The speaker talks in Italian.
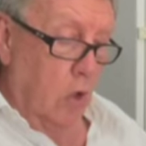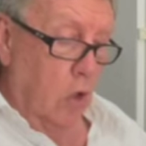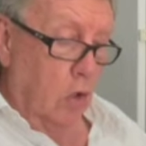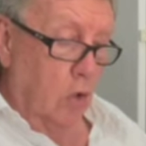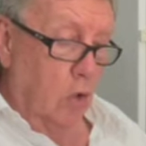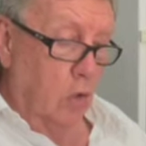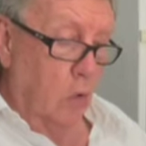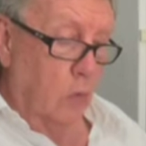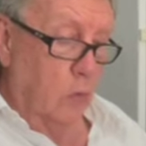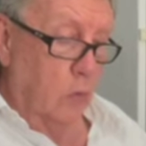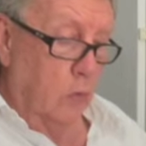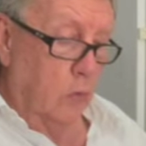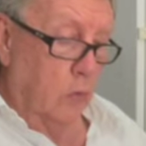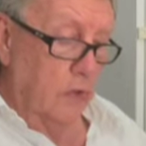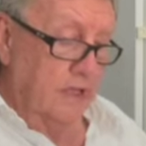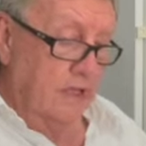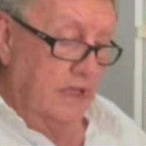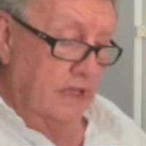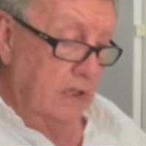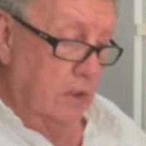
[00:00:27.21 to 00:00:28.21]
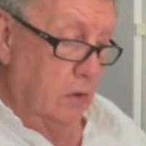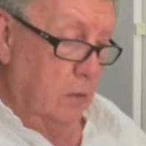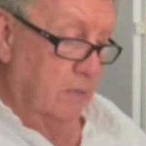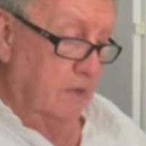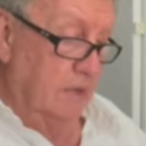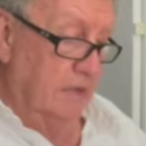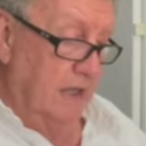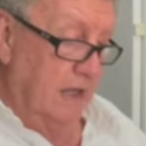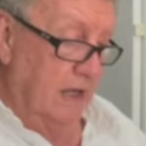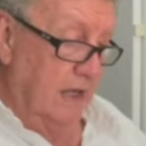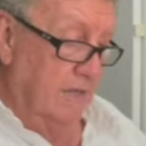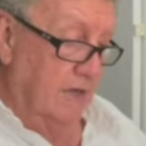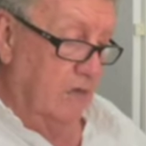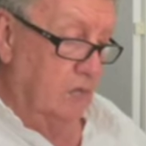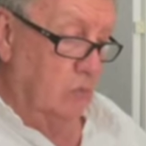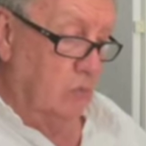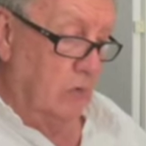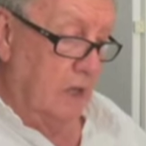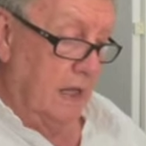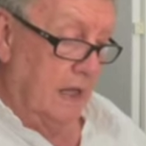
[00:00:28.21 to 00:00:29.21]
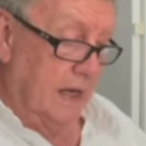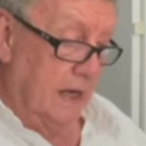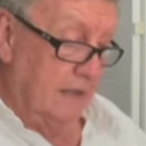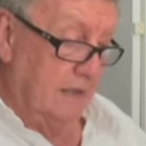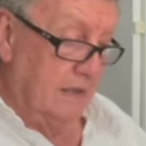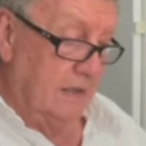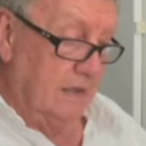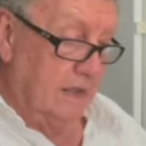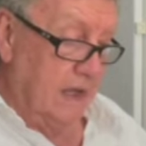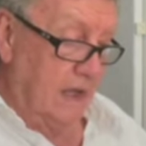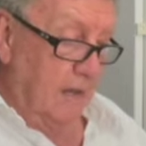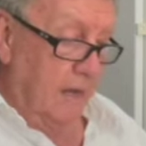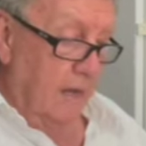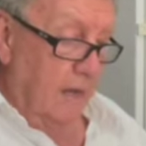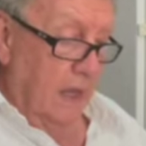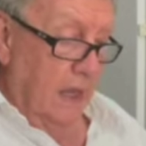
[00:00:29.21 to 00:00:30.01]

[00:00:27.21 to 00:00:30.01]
con cui Dio mi teneva sulla retta